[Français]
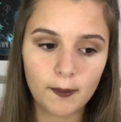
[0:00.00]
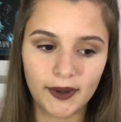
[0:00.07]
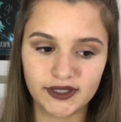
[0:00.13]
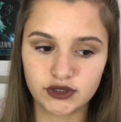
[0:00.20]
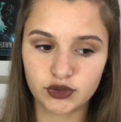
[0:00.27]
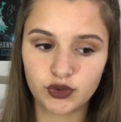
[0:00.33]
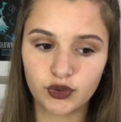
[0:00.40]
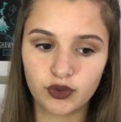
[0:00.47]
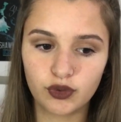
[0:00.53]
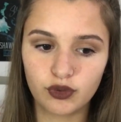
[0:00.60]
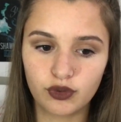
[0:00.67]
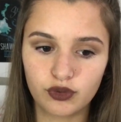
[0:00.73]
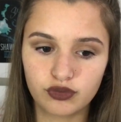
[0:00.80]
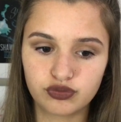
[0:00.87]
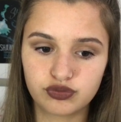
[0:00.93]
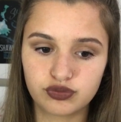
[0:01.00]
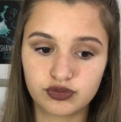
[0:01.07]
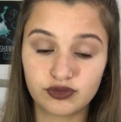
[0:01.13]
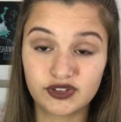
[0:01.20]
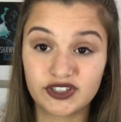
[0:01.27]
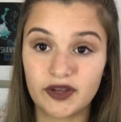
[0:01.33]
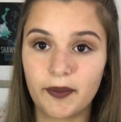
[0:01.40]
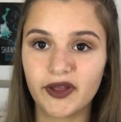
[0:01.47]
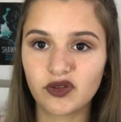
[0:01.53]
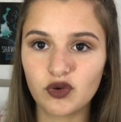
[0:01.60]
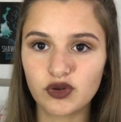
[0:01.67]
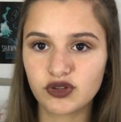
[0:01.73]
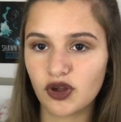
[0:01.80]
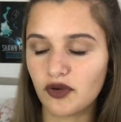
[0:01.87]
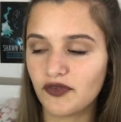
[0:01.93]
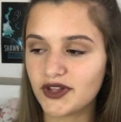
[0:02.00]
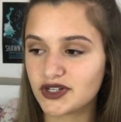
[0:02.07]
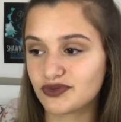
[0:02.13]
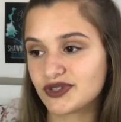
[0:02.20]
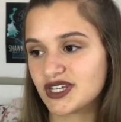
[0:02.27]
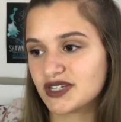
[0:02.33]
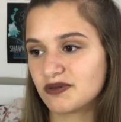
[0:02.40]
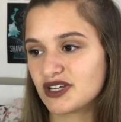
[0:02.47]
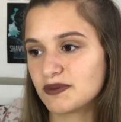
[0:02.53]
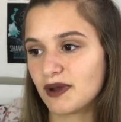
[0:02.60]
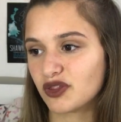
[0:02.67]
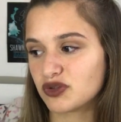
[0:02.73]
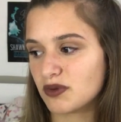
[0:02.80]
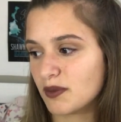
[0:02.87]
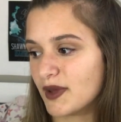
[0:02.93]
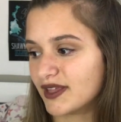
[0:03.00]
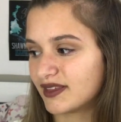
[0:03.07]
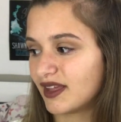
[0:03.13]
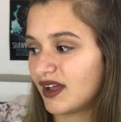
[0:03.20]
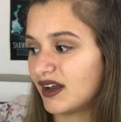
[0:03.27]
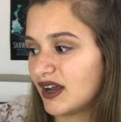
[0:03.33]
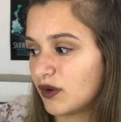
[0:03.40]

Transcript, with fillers: parce que j'ai pas trop le temps en fait, je vous explique, je pars demain matin,